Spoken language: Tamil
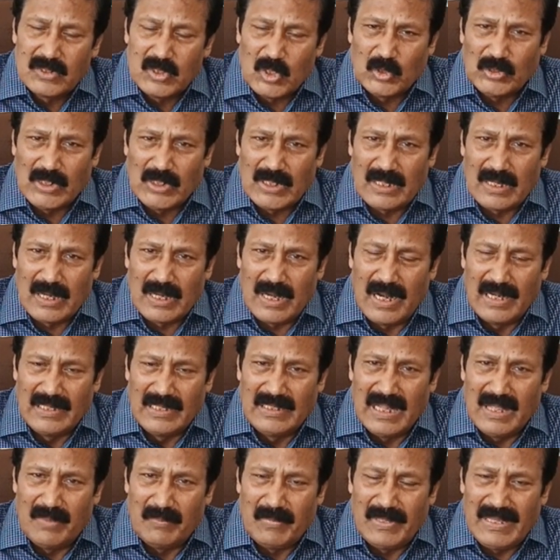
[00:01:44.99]
சகோதரர்
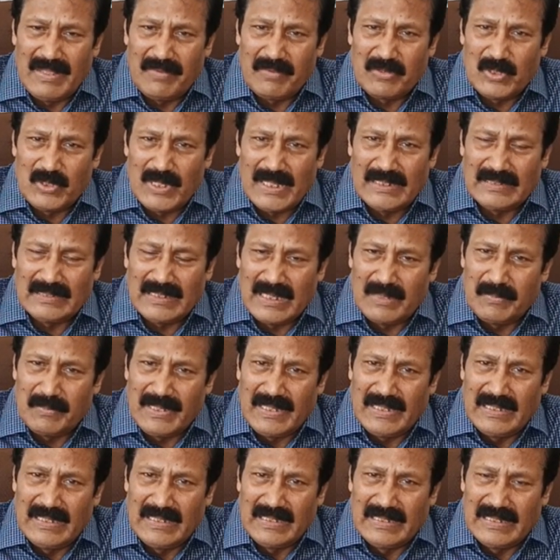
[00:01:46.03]
அண்ணாமலை அவருடைய
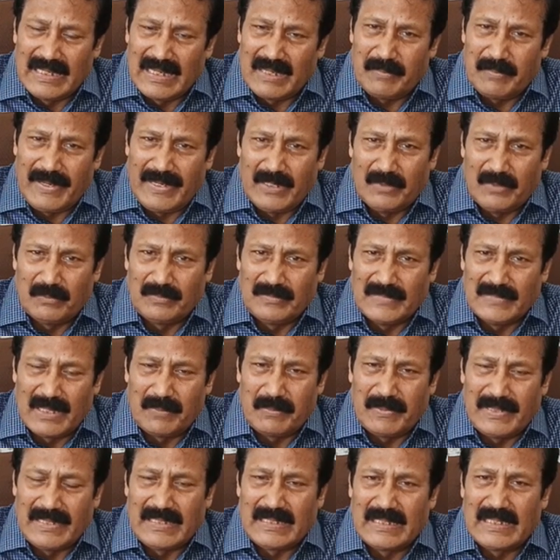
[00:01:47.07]
தலைமையில் நடைபயணம்
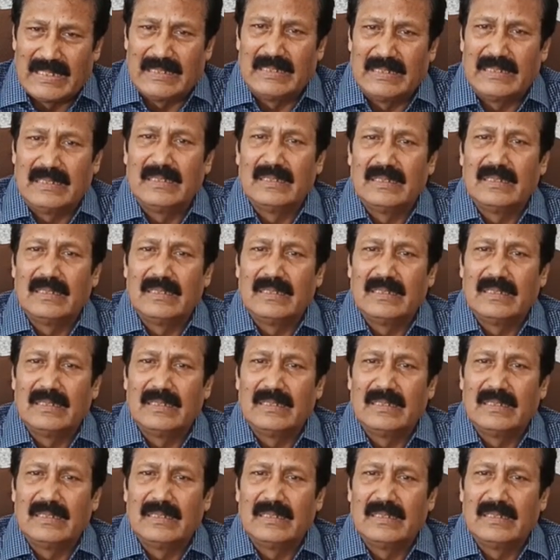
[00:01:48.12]
நடைபெறுகிறது